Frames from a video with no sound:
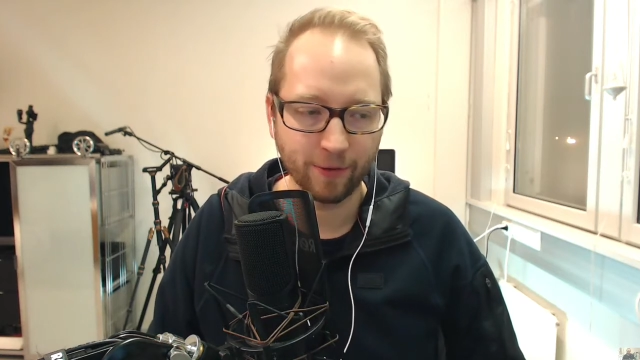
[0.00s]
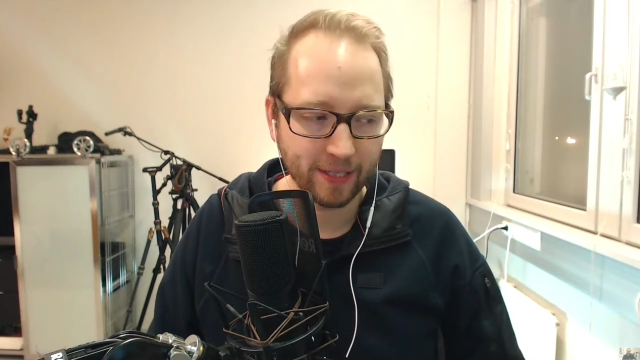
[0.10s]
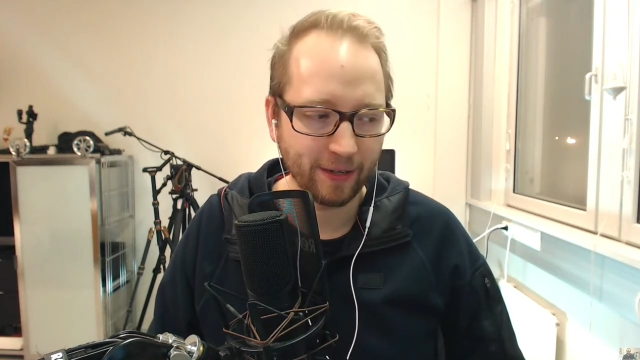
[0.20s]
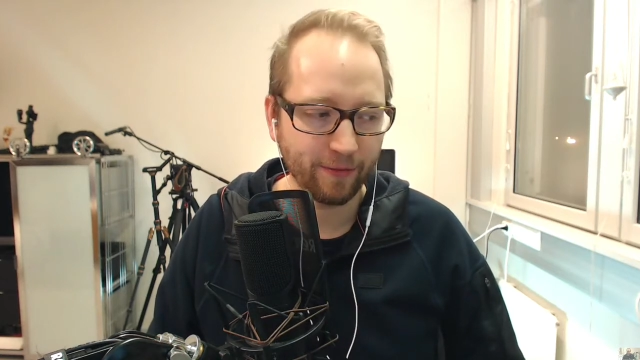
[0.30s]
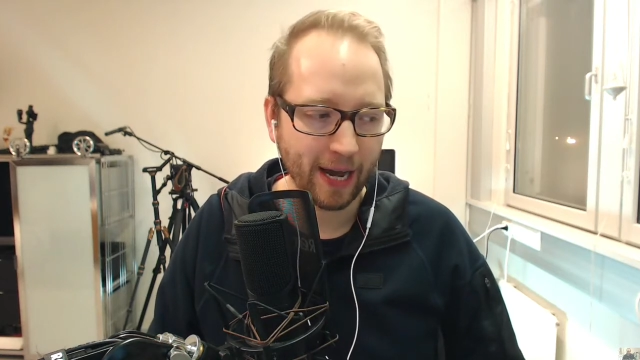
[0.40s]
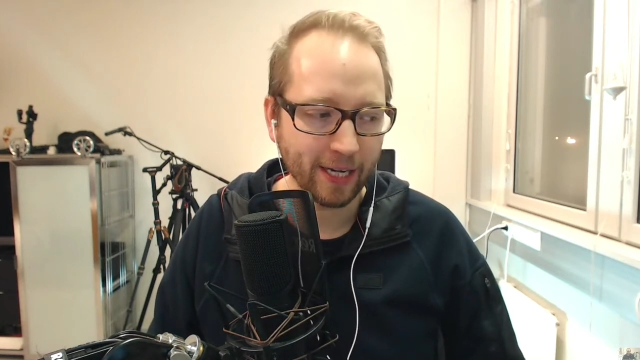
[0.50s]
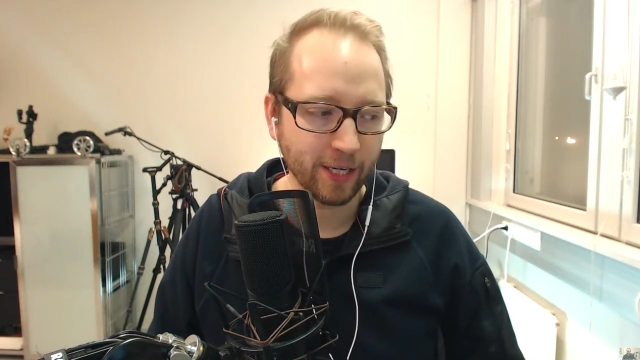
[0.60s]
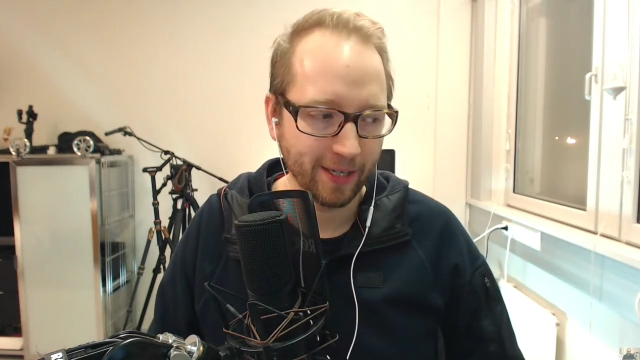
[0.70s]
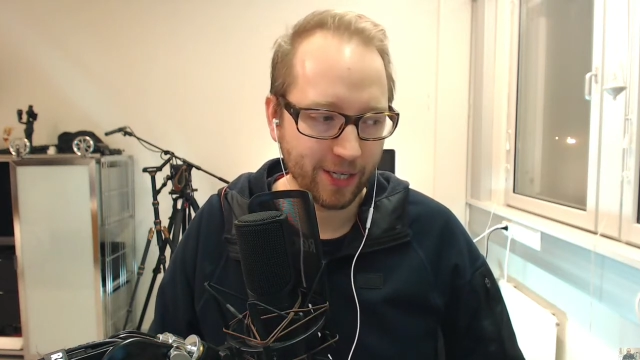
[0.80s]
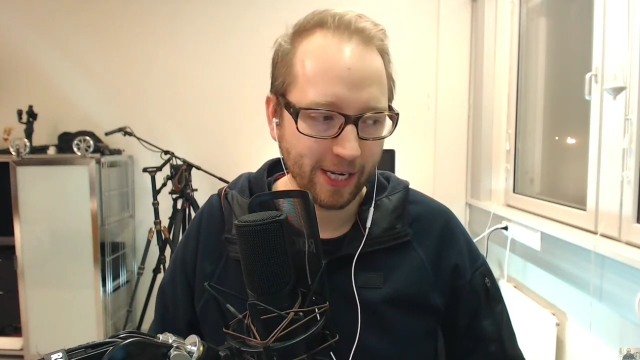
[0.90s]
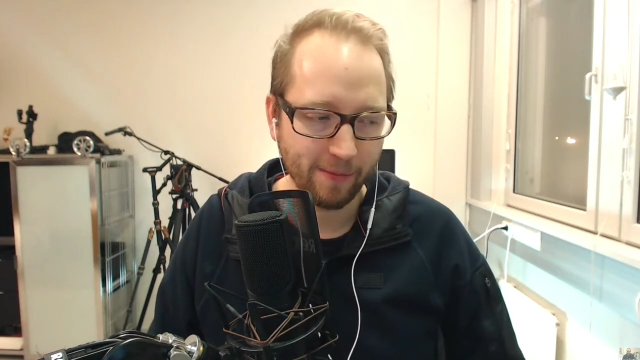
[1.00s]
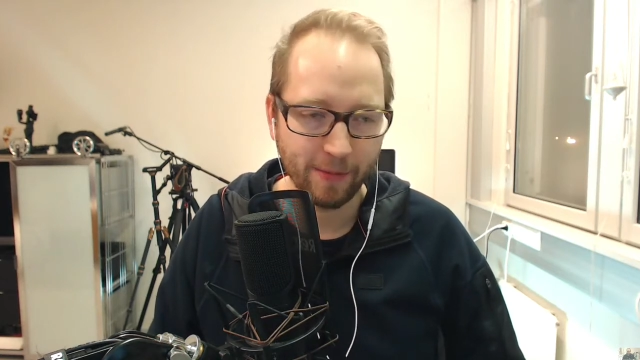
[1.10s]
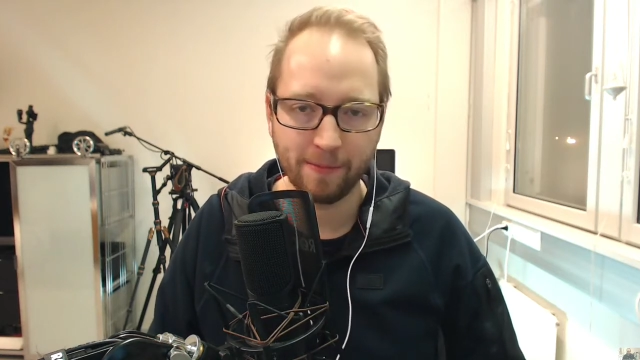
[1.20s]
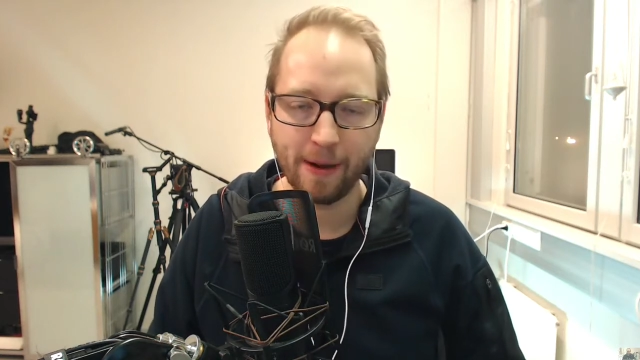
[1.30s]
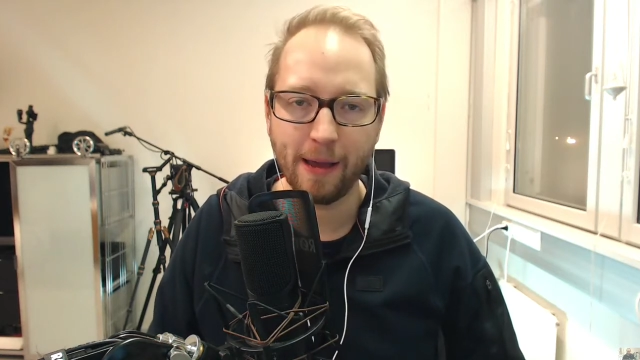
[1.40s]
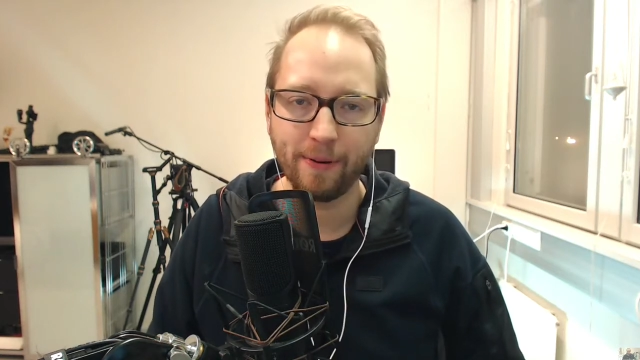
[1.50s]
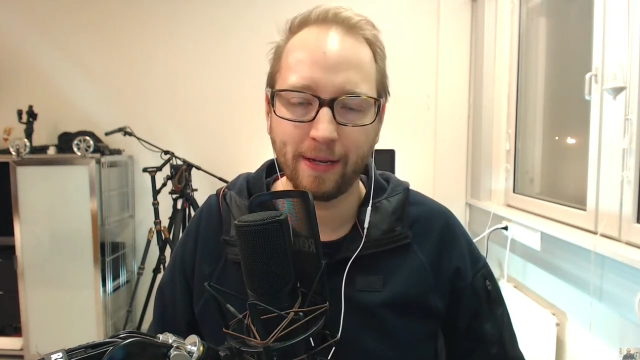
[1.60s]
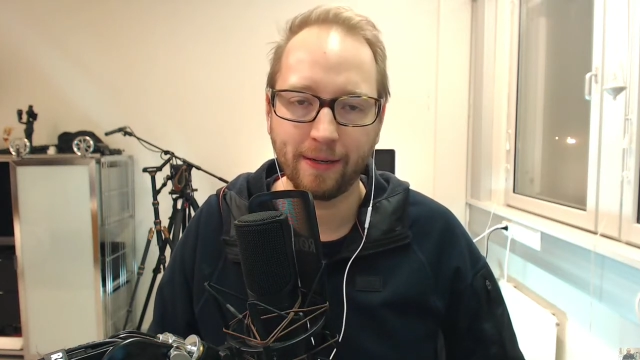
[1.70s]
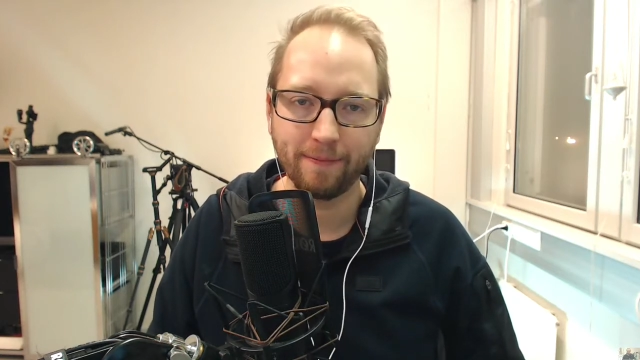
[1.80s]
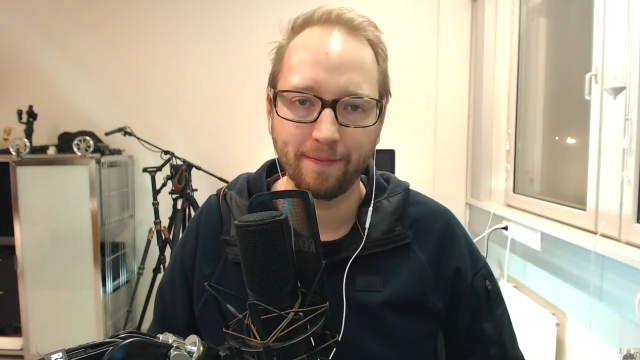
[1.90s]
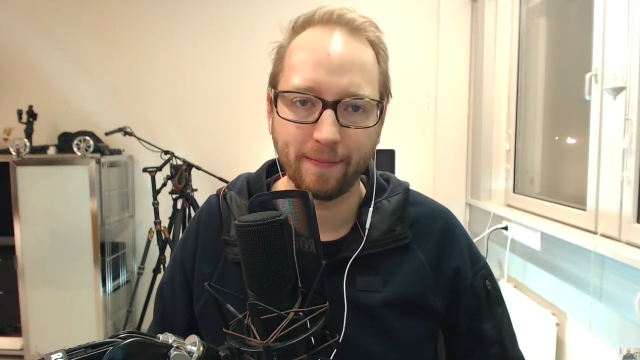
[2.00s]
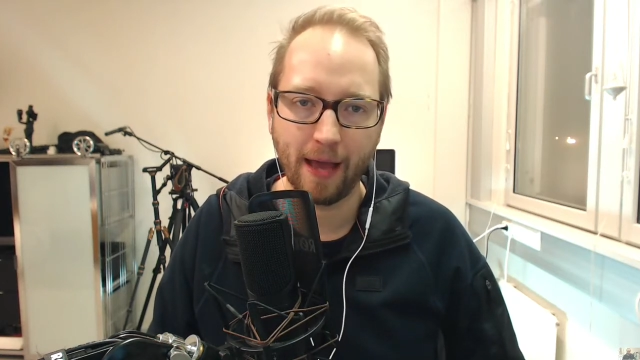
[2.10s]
Ich würde es nicht frei hinstellen mit dem iPad,